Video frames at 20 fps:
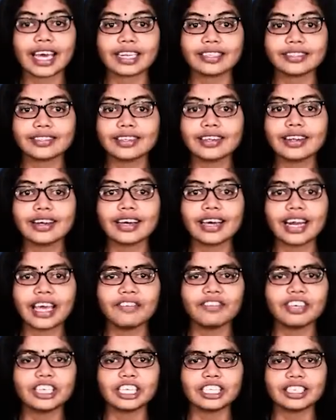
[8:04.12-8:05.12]
கெர்சன்
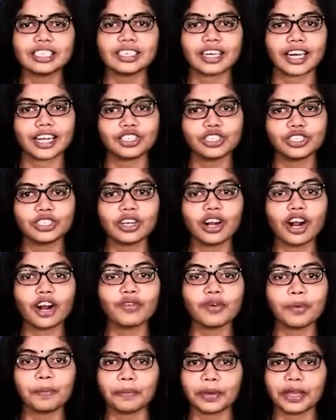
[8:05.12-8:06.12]
நகரை விட்டு ரஷ்ய
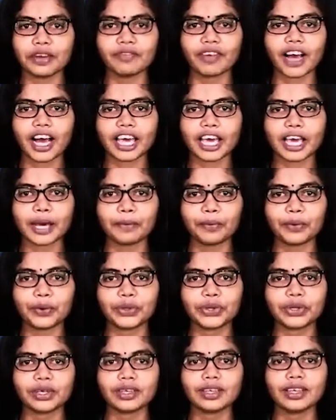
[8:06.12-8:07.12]
ராணுவம் பின்வாங்கிய
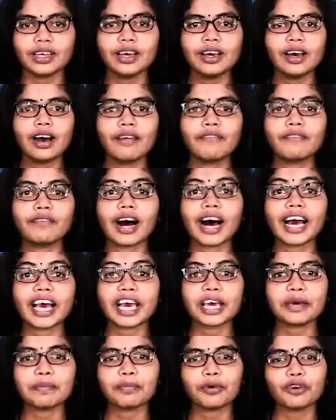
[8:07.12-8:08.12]
போது
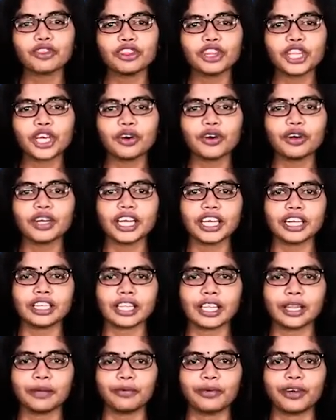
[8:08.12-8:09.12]
வாயை பொத்தி கொண்டு
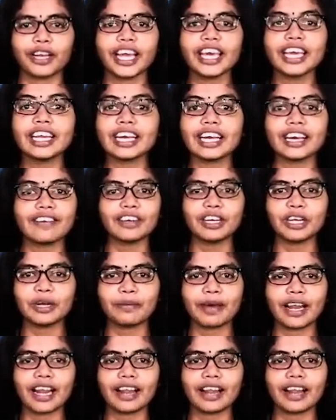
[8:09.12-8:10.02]
இருந்தது போல இருக்க வேண்டும்